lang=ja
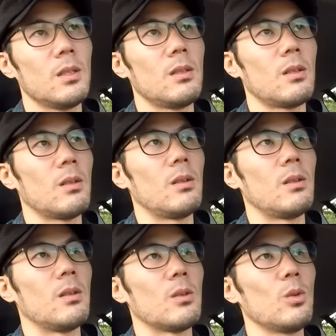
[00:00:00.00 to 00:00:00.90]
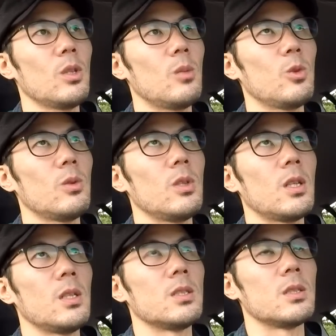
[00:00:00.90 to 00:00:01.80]
だから撮ったものに
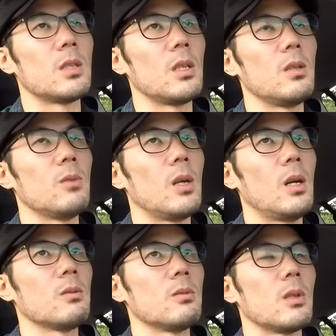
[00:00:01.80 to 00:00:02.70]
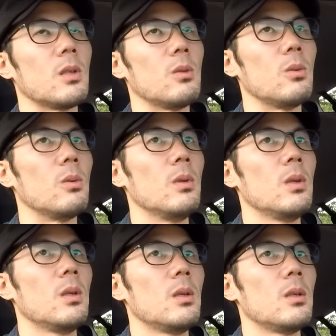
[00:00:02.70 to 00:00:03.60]
対して責任はあるんだけど
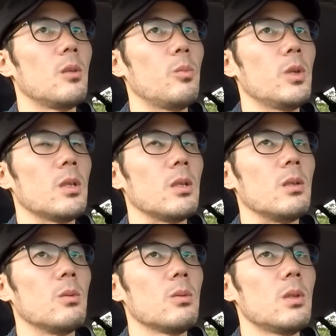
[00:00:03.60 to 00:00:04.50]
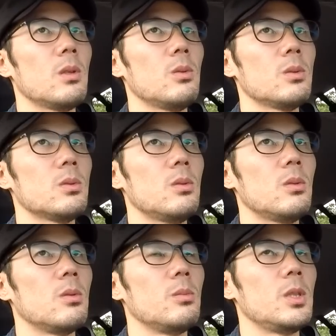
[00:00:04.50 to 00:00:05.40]
やっぱりいろんな表情
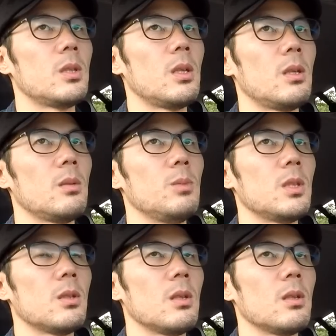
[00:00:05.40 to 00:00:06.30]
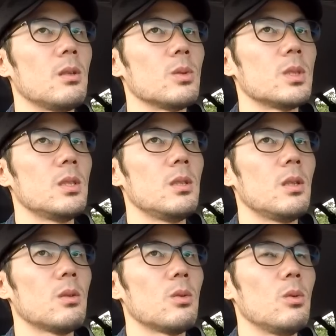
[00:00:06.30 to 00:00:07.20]
を見て見せてほしい
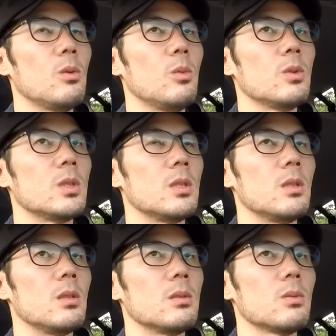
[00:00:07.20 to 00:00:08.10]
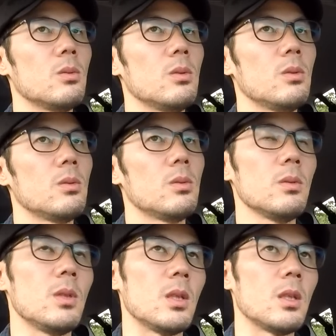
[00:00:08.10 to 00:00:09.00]
なと思うしそういう
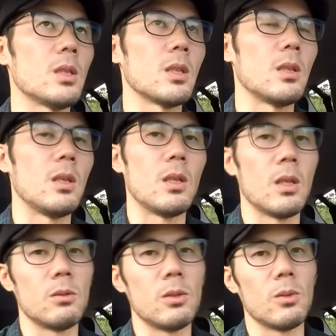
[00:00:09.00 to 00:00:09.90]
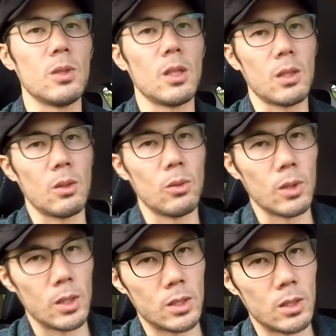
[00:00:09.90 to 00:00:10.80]
風に引き出せていけるようになった方
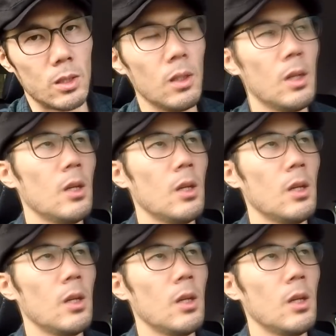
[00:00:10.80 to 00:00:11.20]
がいいし